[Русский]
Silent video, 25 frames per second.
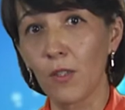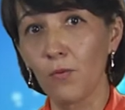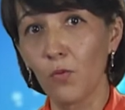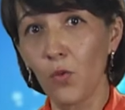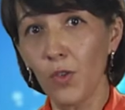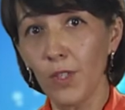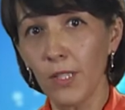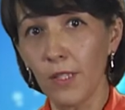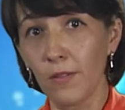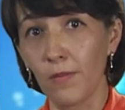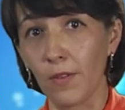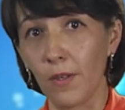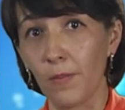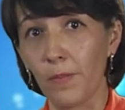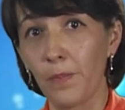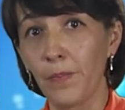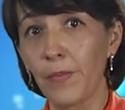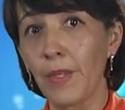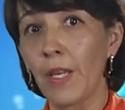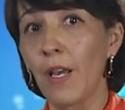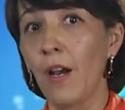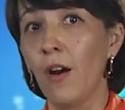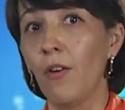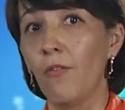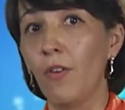свойствам
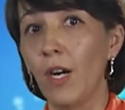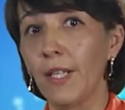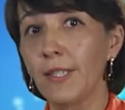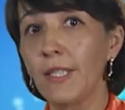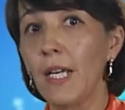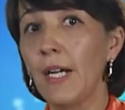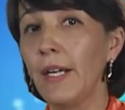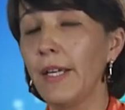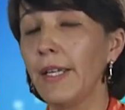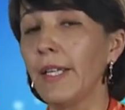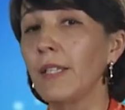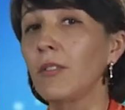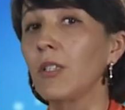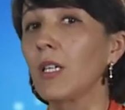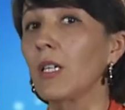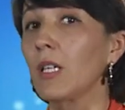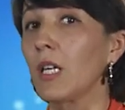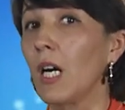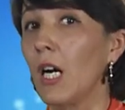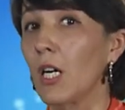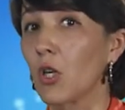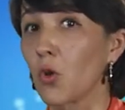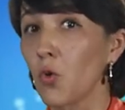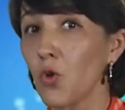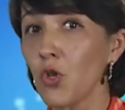вода – это
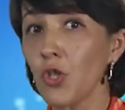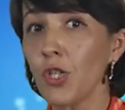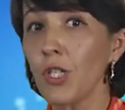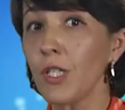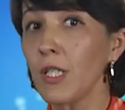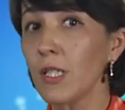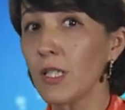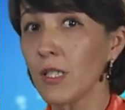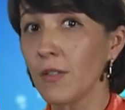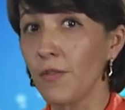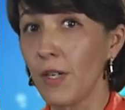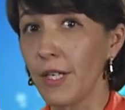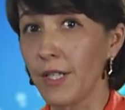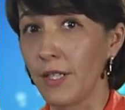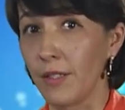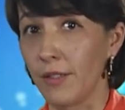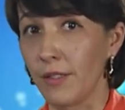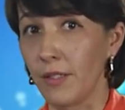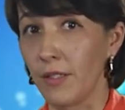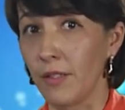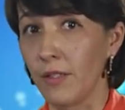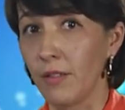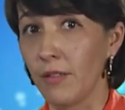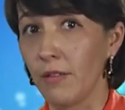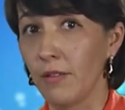хороший
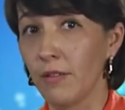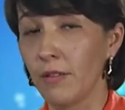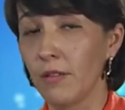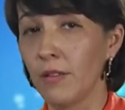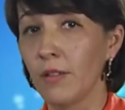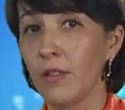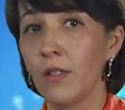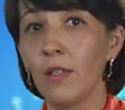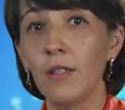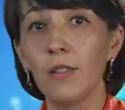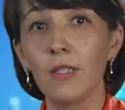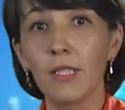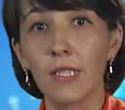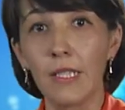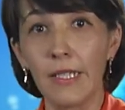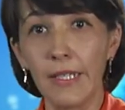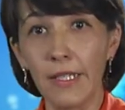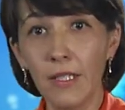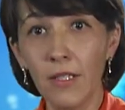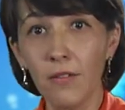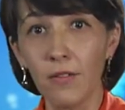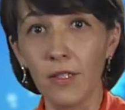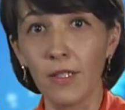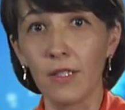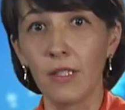растворитель,
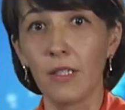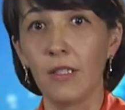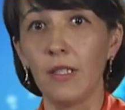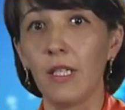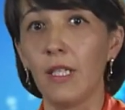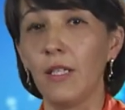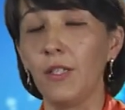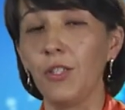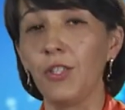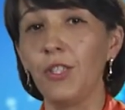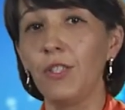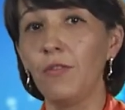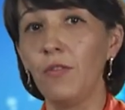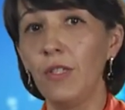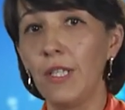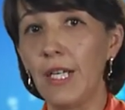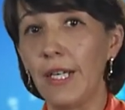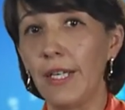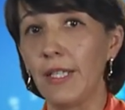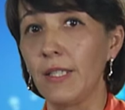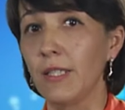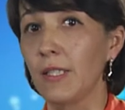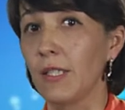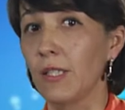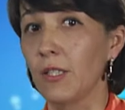следовательно,
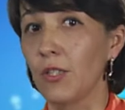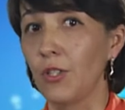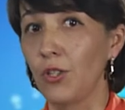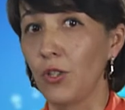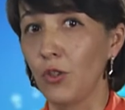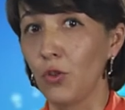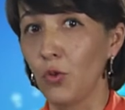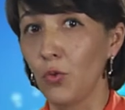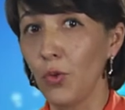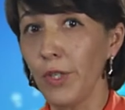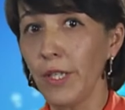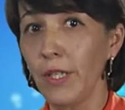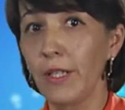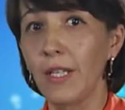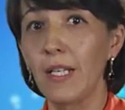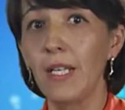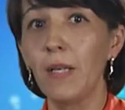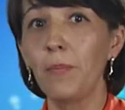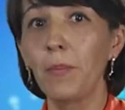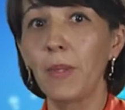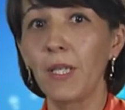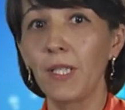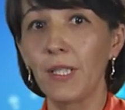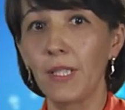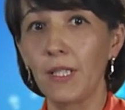является средой
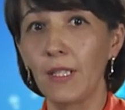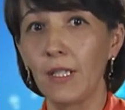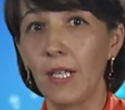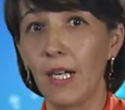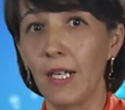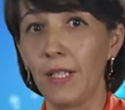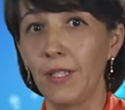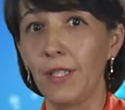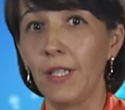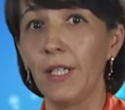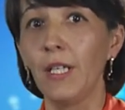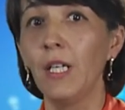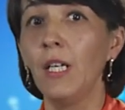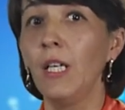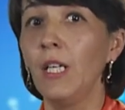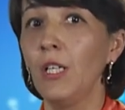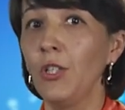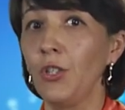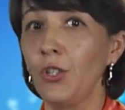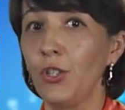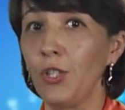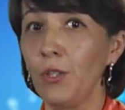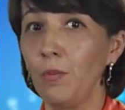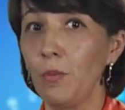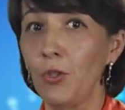для протекания
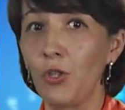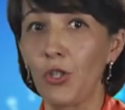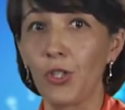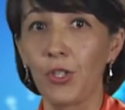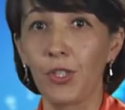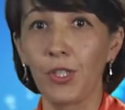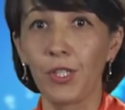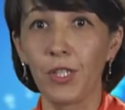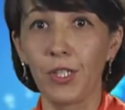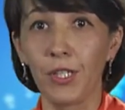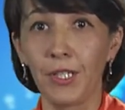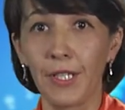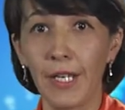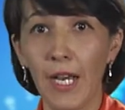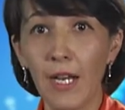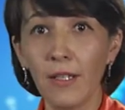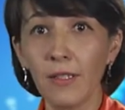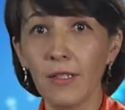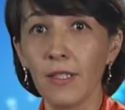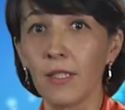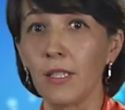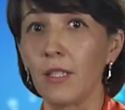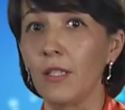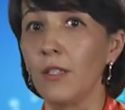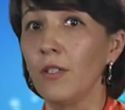химических
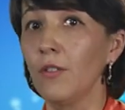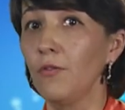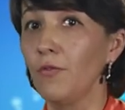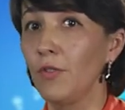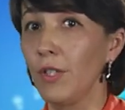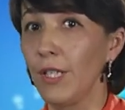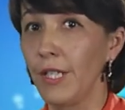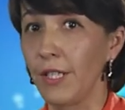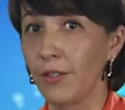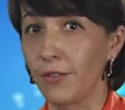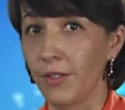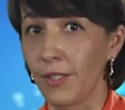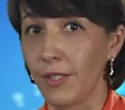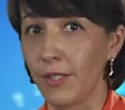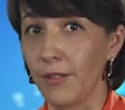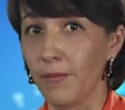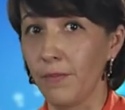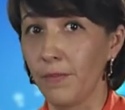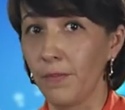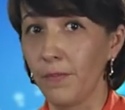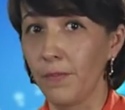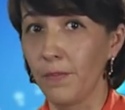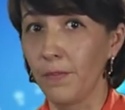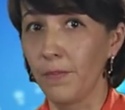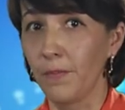реакций в клетке –
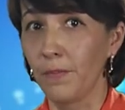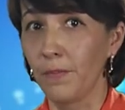